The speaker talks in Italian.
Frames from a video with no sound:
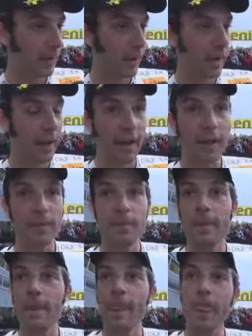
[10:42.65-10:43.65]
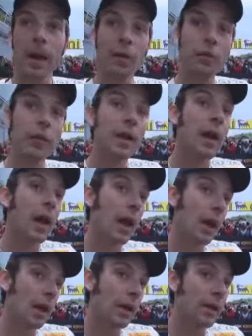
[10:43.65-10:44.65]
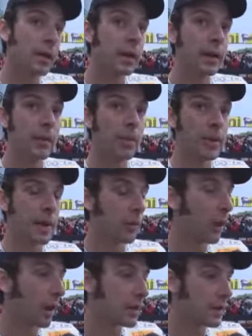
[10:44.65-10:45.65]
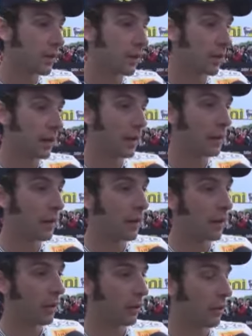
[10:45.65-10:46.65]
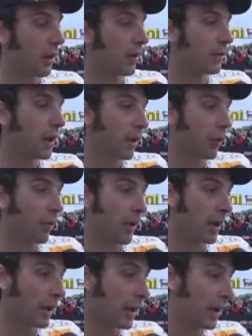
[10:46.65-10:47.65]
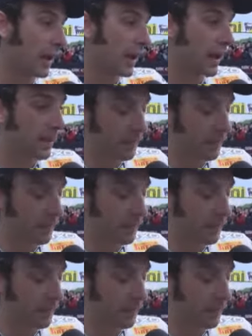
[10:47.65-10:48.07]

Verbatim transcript: Eh, al finale prendiamo il rischio di andare con eh, una gomma di,